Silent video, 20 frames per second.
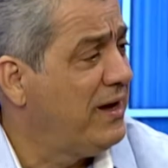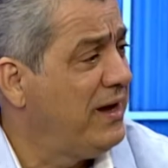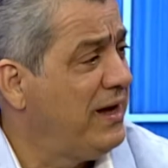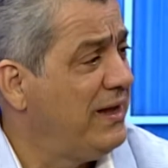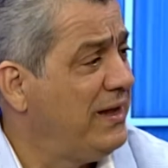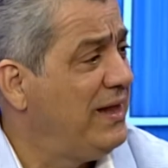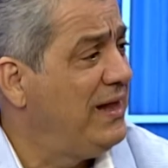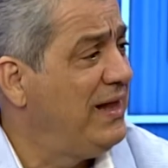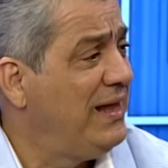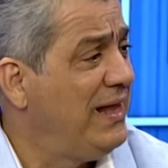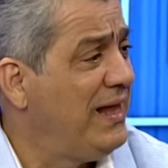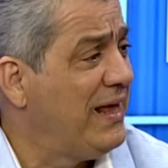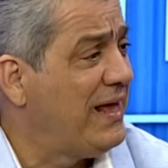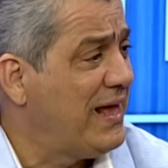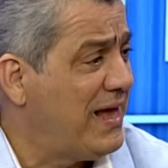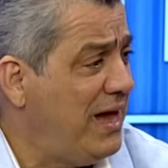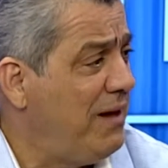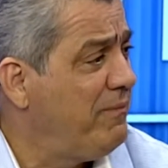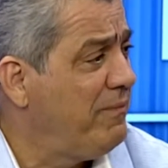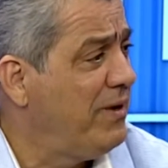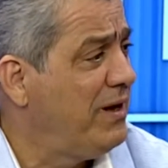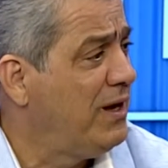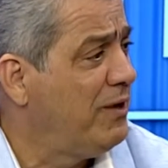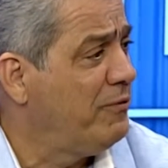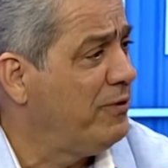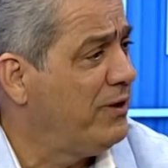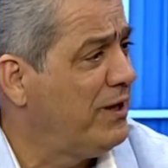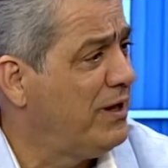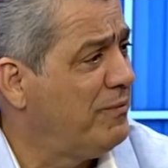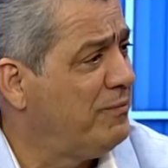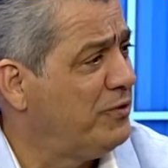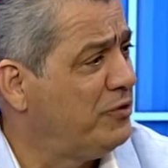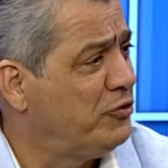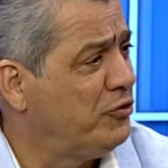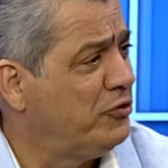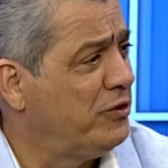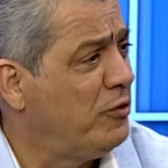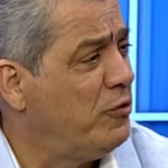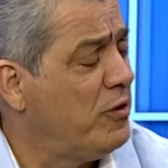que le cambia la vida a la persona.